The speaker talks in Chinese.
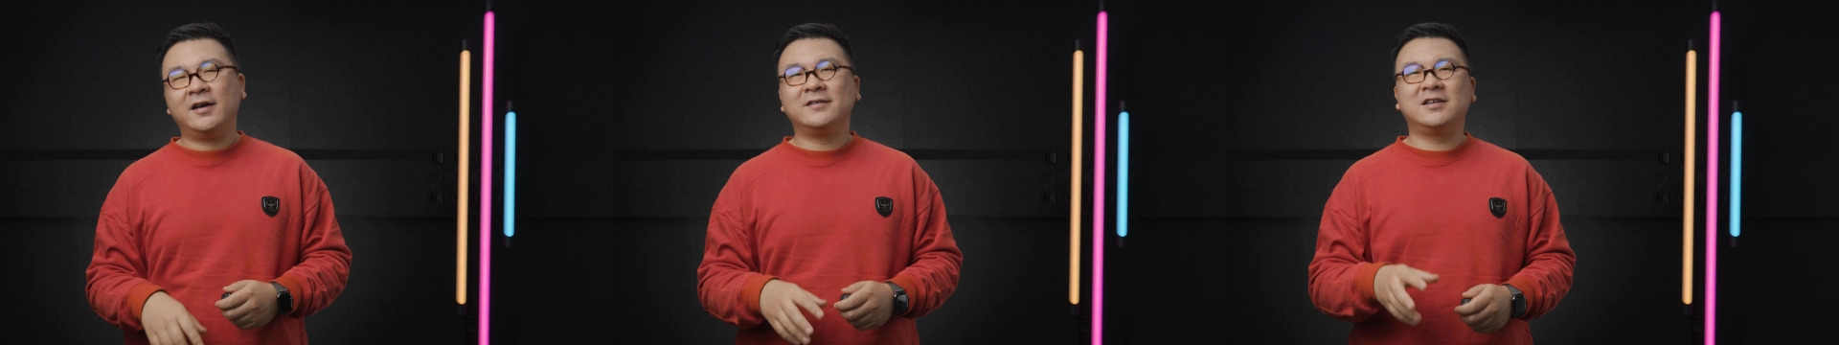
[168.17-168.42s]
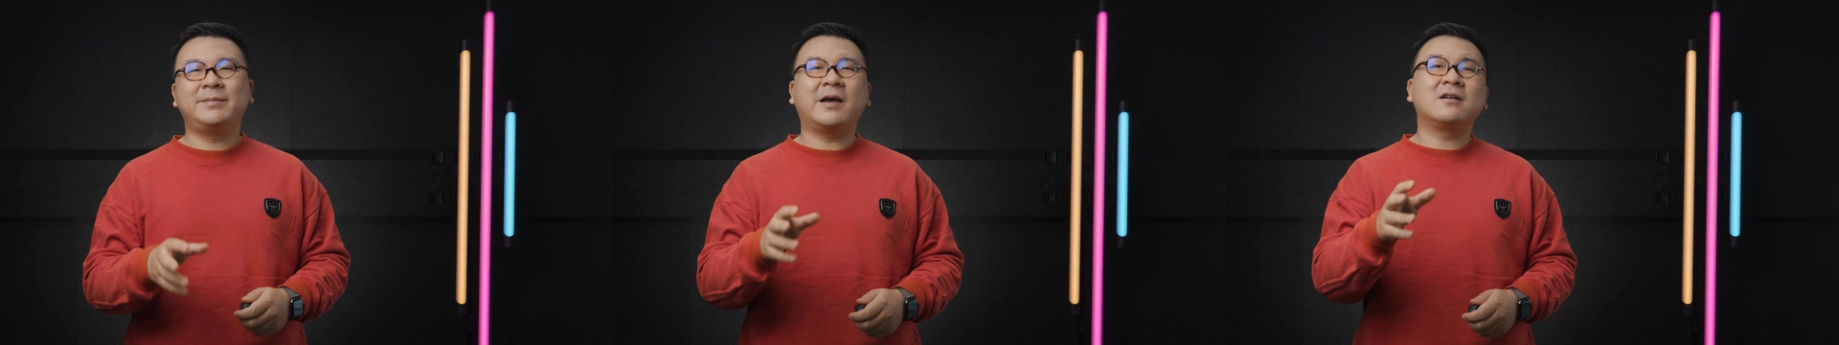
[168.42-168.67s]

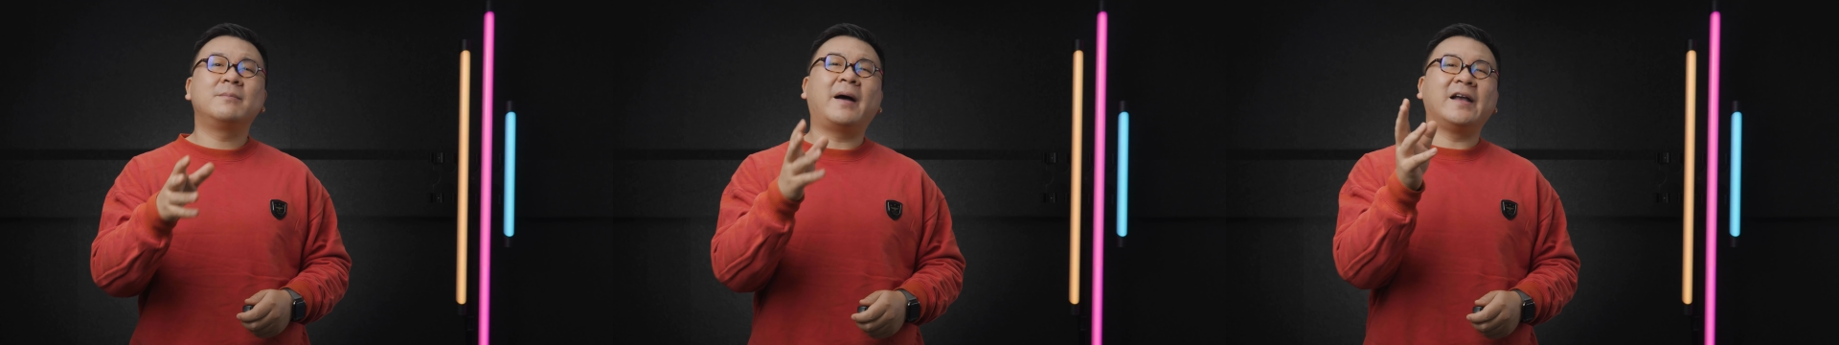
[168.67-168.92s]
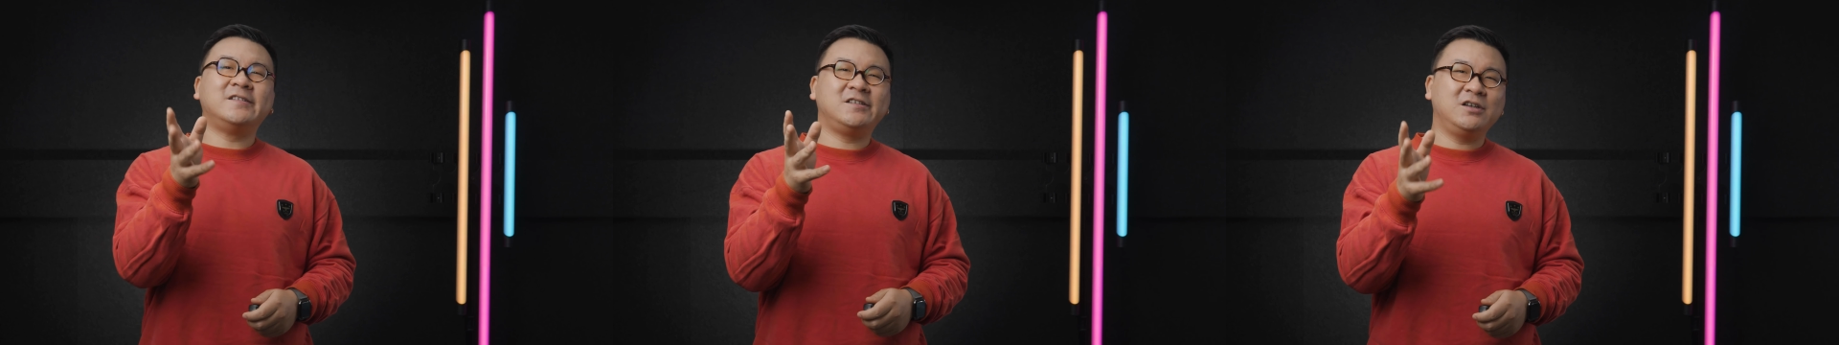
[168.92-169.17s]
即便是
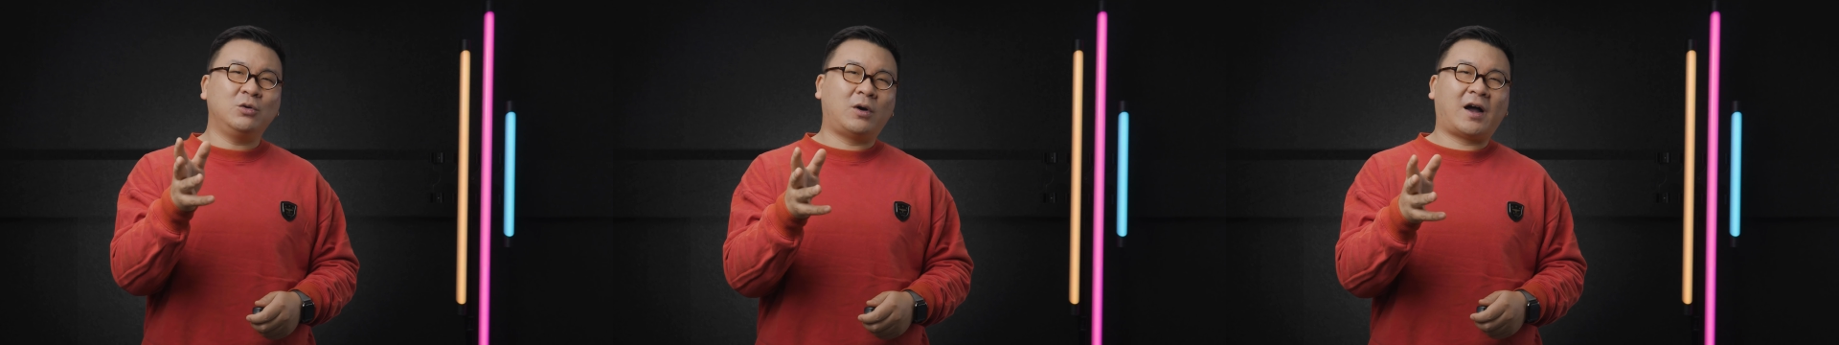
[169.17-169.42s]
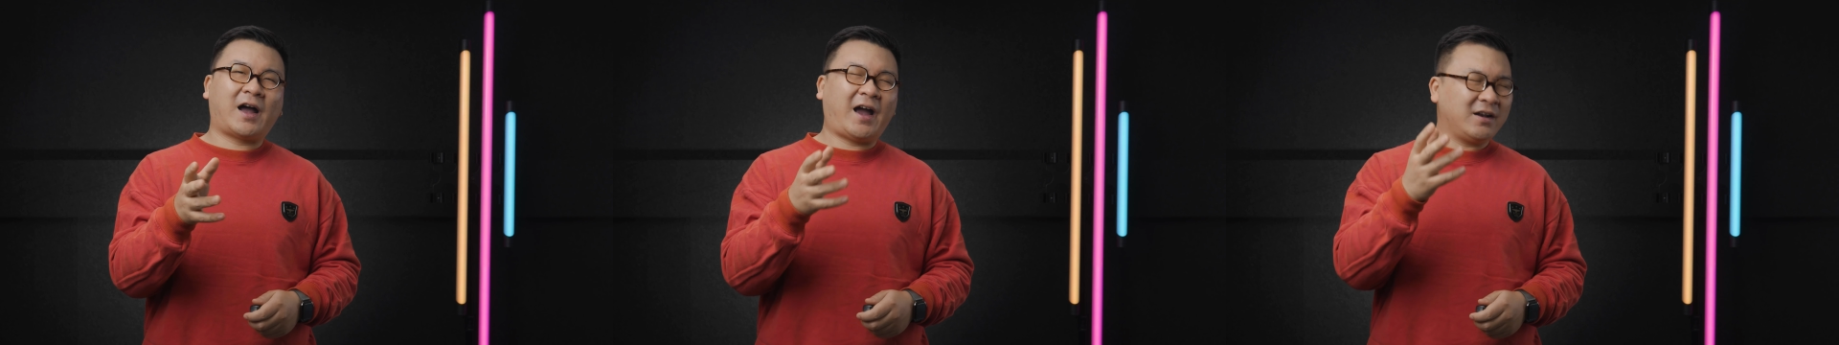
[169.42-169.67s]
卖期
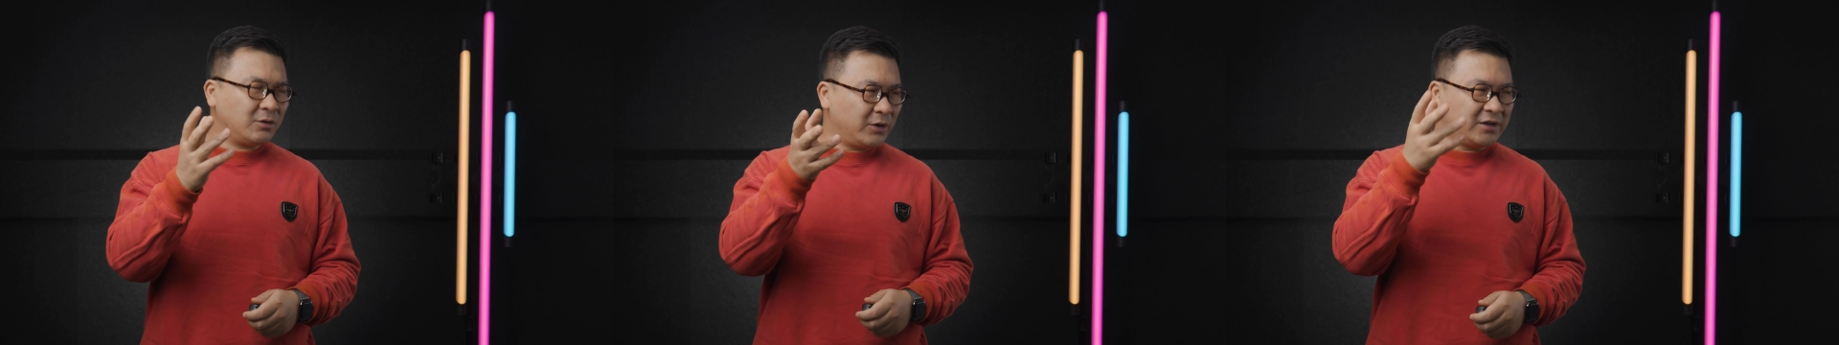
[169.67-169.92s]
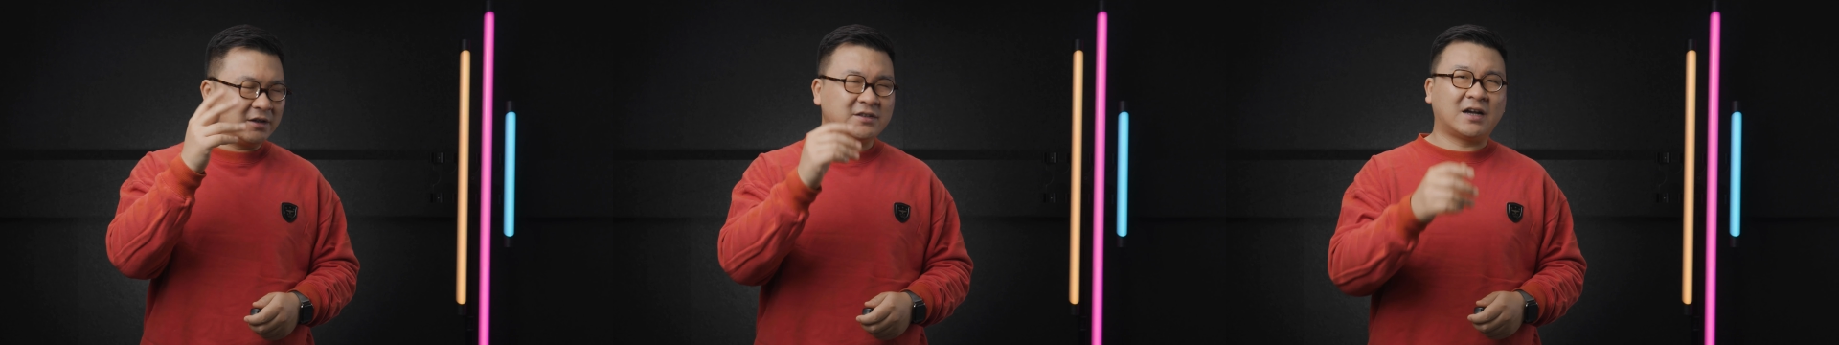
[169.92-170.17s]
货，还是会
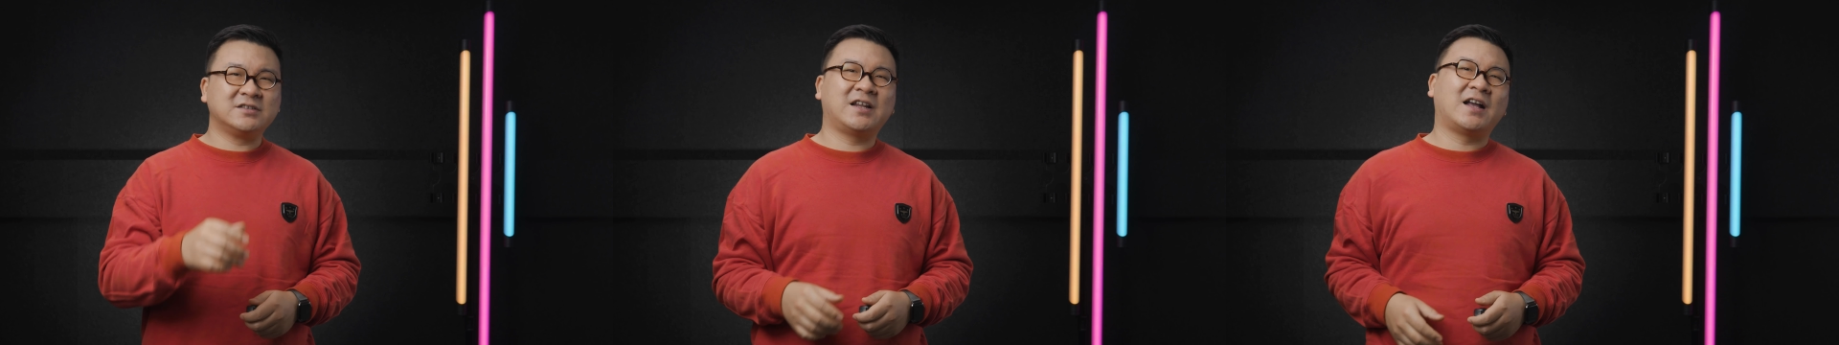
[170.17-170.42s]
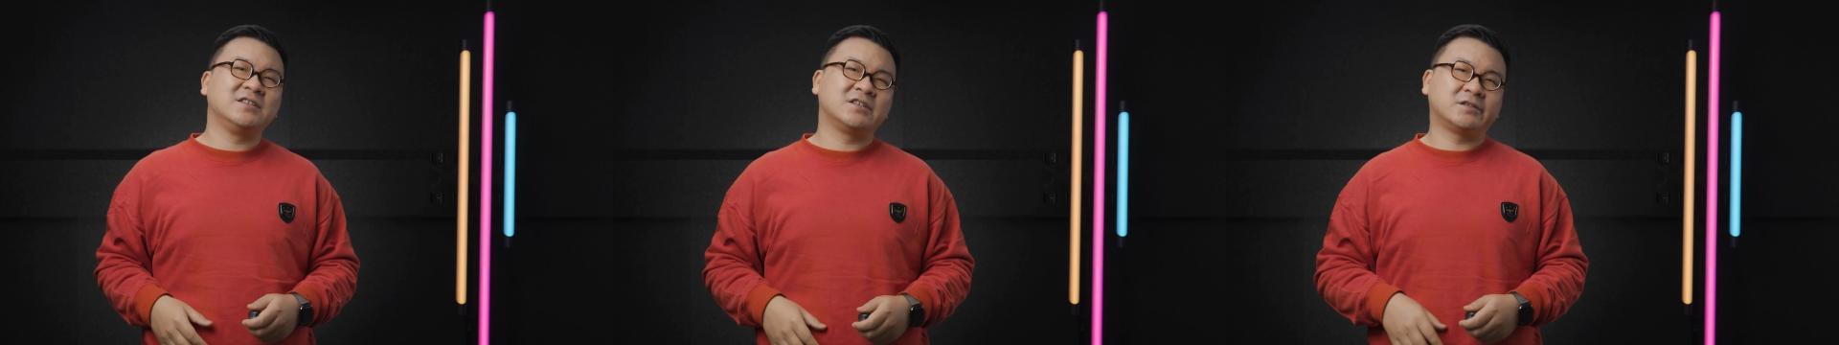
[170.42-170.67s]
影响其
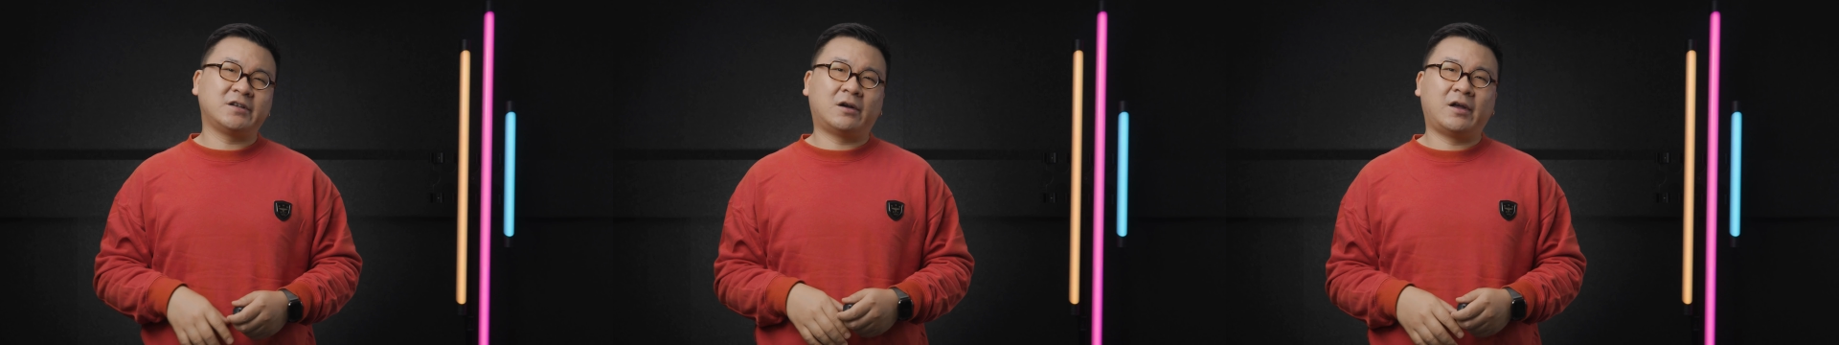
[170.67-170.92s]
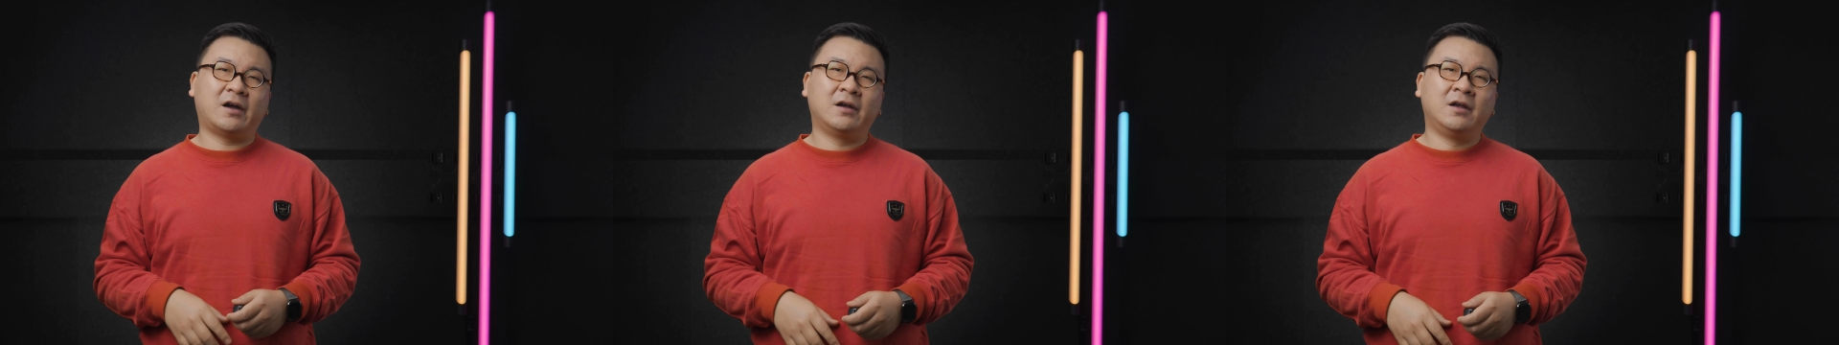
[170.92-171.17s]
他机型销
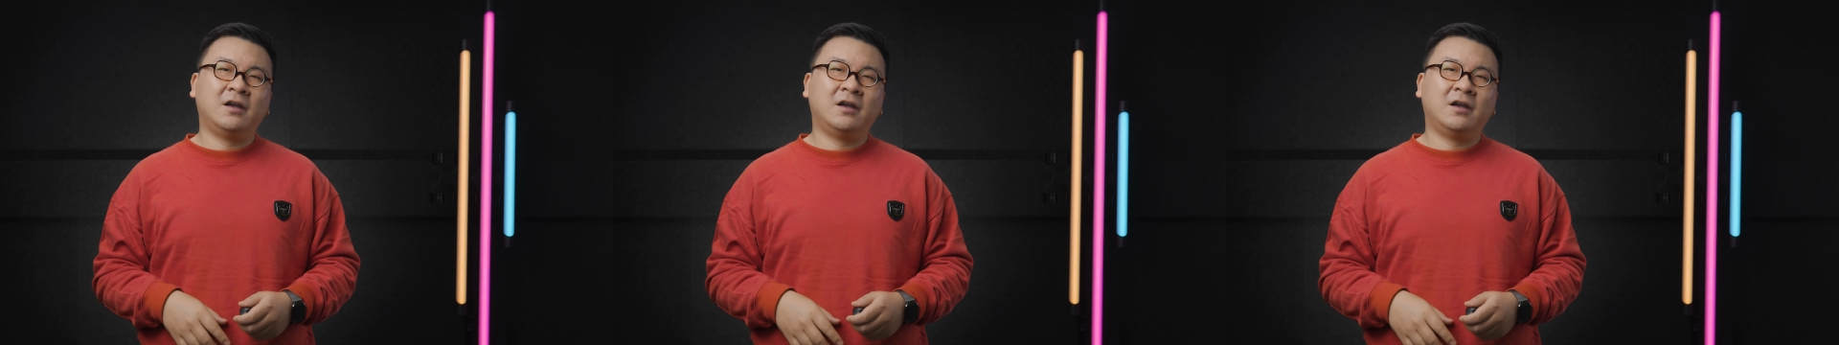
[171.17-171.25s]
量。